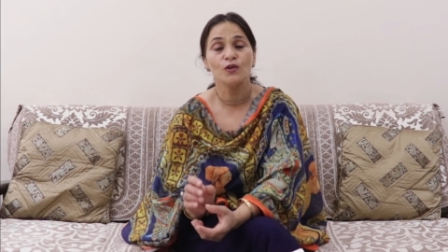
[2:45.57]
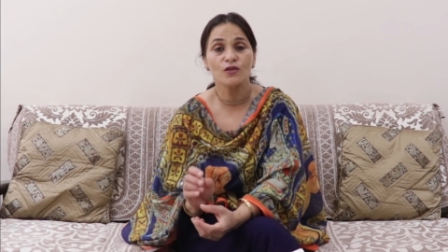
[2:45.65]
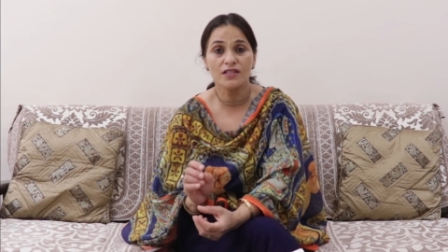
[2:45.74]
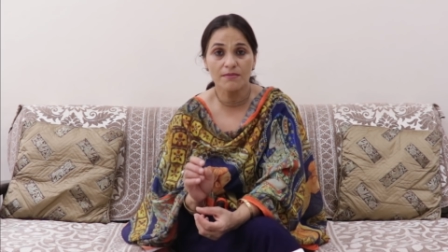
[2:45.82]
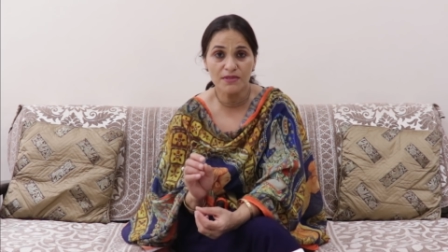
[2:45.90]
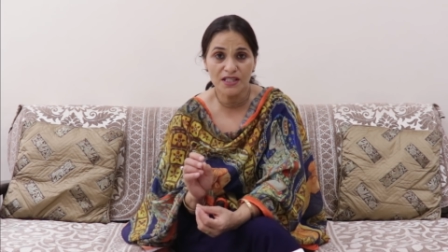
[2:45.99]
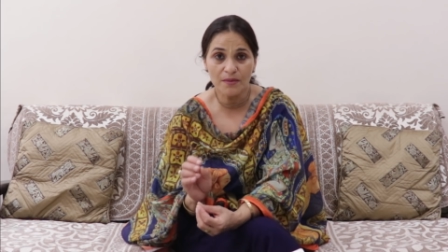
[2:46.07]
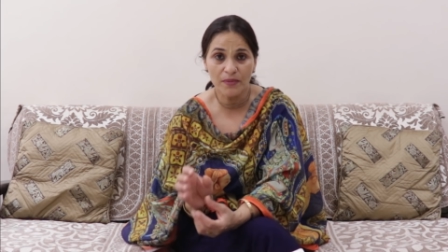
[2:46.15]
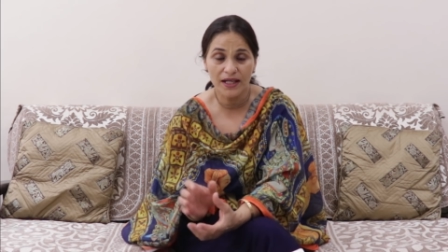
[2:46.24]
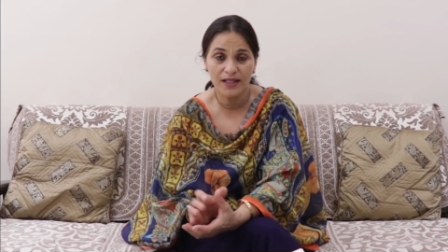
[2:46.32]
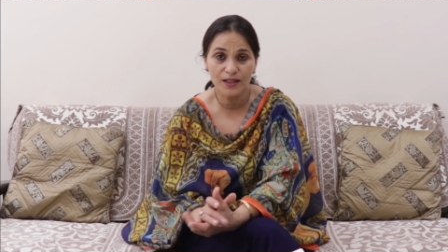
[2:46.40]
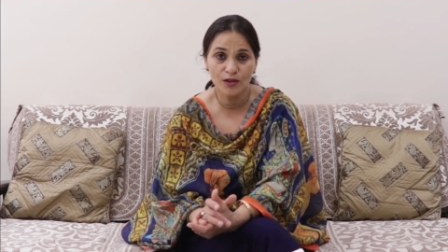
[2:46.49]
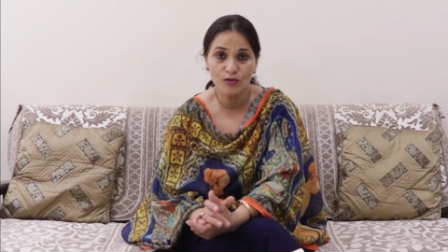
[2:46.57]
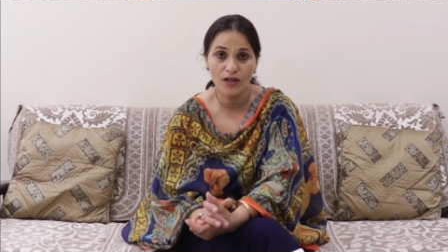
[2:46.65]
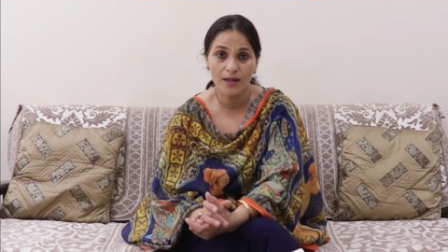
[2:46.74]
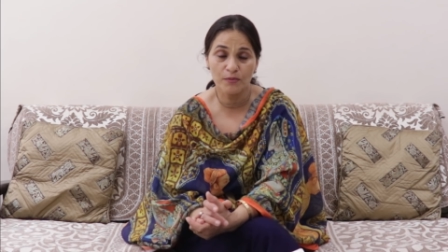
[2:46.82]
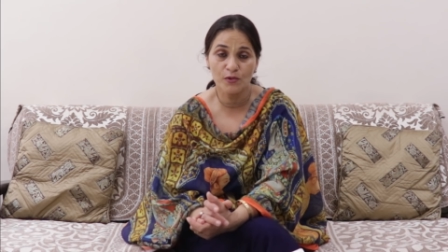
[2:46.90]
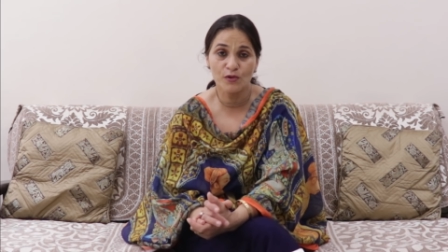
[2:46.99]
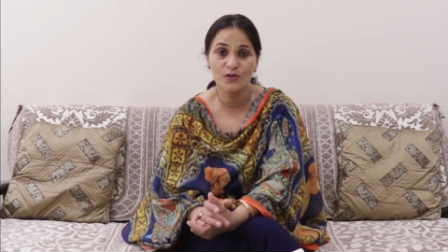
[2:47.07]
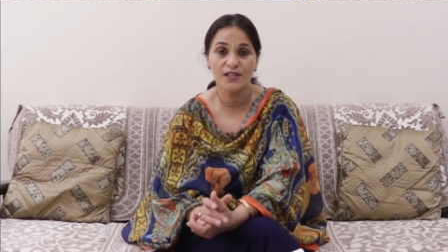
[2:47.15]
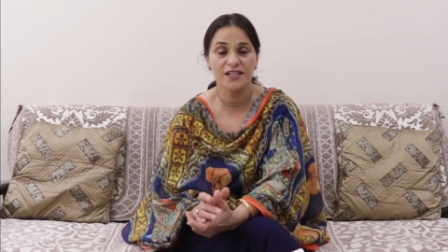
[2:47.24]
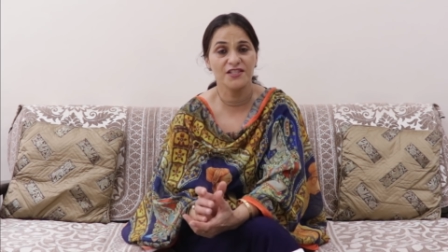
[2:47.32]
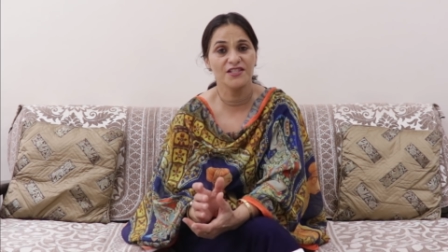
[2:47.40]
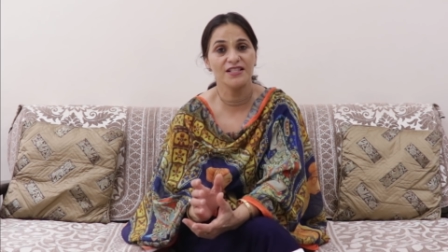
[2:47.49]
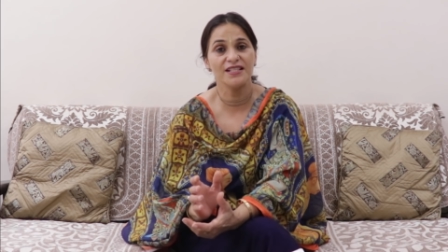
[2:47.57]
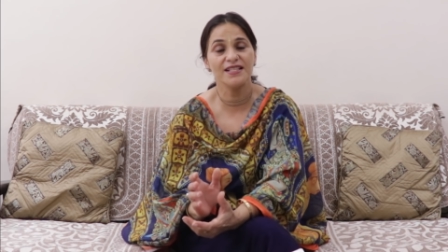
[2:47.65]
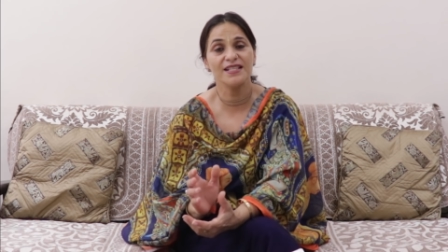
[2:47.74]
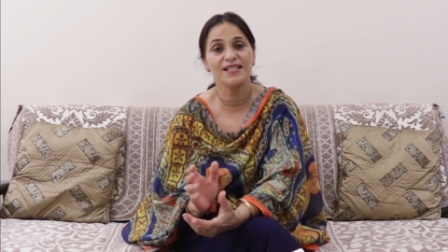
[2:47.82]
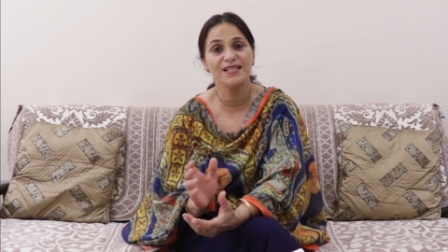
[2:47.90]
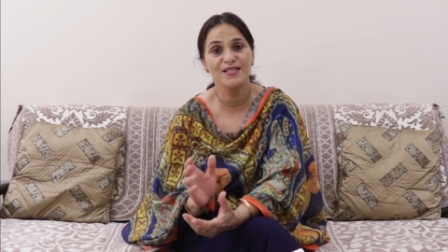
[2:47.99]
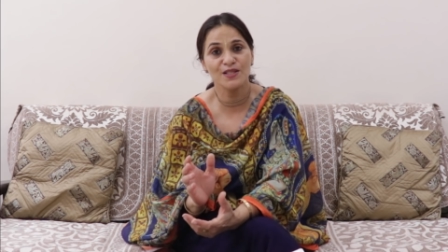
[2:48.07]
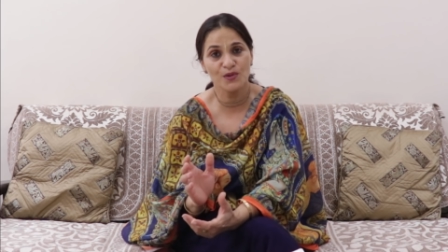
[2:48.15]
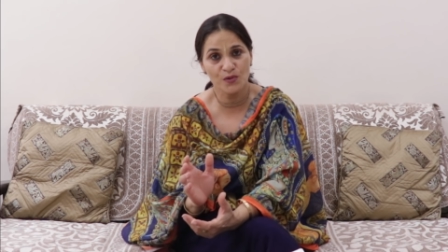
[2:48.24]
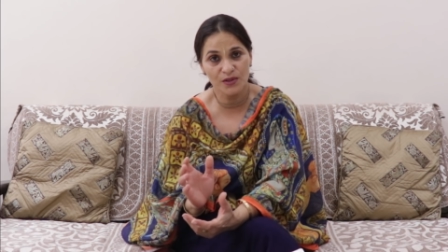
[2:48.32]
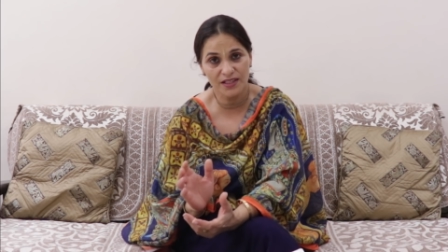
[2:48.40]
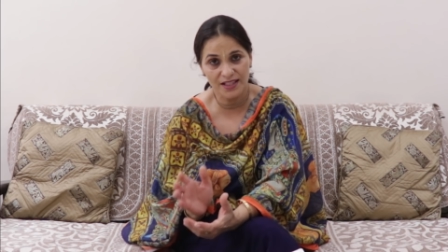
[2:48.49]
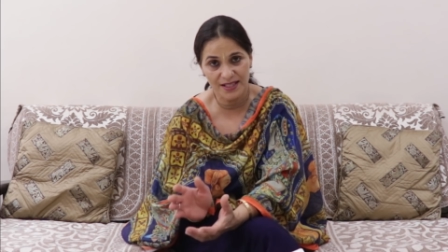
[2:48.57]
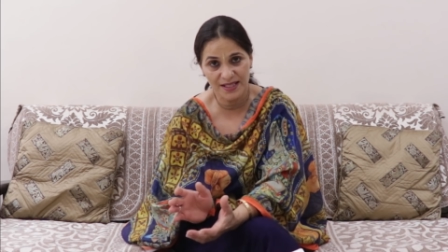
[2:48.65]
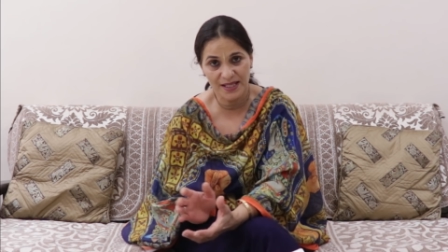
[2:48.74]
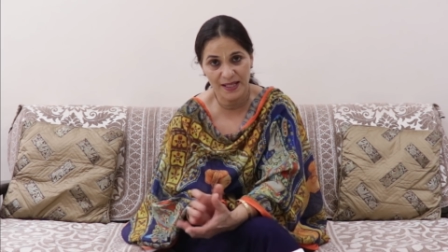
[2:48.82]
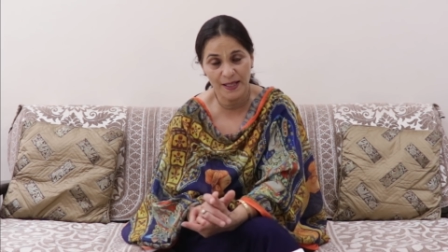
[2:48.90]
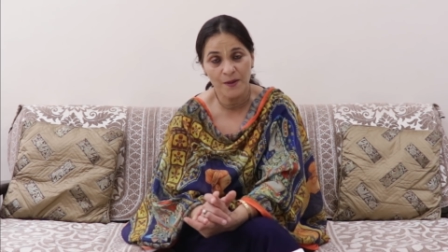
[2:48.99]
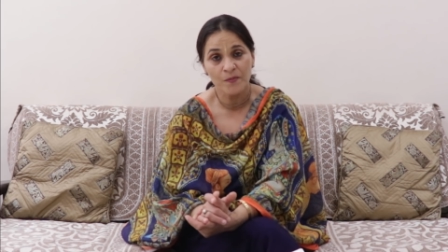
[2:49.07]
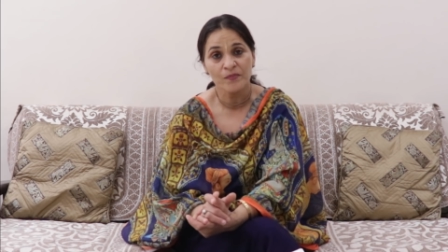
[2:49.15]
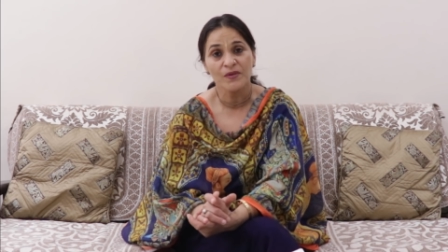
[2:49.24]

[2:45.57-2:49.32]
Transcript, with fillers: तो सबसे पहले तो आपको टेंशन लेने की ज़रूरत नहीं है